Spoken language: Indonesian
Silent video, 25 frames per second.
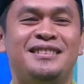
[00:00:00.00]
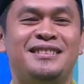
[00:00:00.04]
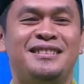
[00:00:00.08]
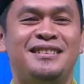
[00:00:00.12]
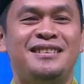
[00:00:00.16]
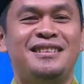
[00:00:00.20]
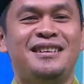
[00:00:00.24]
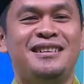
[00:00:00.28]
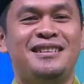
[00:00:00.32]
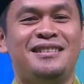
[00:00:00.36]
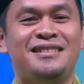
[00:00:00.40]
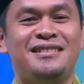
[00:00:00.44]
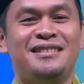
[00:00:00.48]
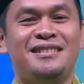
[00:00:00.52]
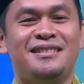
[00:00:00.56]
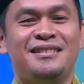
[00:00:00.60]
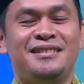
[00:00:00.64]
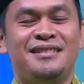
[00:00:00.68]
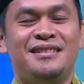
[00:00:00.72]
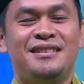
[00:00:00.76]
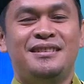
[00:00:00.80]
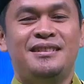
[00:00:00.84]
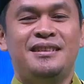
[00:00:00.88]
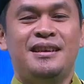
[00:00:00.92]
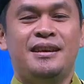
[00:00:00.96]
Ya,
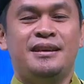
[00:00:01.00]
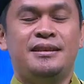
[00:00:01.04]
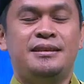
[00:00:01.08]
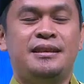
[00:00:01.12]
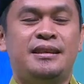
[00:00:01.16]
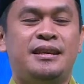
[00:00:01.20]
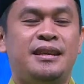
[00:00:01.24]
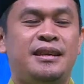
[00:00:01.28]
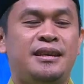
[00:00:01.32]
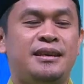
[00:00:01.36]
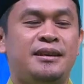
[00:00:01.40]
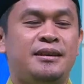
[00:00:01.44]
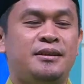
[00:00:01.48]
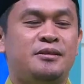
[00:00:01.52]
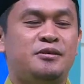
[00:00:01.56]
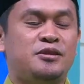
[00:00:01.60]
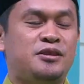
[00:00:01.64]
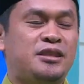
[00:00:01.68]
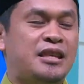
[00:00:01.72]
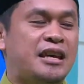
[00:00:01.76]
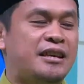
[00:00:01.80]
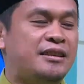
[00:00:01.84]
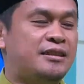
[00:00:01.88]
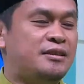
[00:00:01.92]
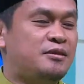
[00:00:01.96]
ya jadi
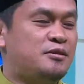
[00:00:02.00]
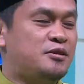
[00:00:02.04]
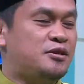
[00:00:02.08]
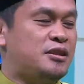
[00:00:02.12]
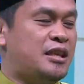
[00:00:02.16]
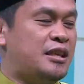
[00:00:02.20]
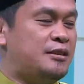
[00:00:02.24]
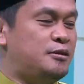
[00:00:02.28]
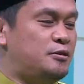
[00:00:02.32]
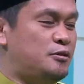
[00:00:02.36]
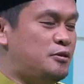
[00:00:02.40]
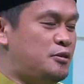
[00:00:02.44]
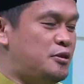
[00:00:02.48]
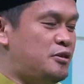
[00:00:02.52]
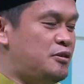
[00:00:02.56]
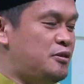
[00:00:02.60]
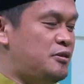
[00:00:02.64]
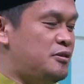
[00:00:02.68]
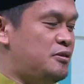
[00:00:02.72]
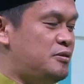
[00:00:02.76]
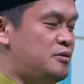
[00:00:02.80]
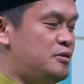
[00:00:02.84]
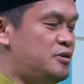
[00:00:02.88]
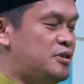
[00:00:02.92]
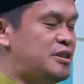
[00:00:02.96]
Ustadz, Ustadz Nur,
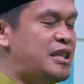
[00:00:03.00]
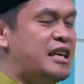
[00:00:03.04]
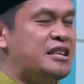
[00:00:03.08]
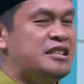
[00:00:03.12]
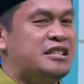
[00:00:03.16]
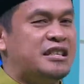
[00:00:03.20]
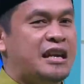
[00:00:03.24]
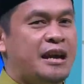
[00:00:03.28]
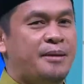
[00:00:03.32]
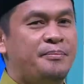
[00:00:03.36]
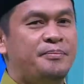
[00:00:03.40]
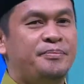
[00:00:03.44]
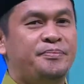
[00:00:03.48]
Ustadz Syam,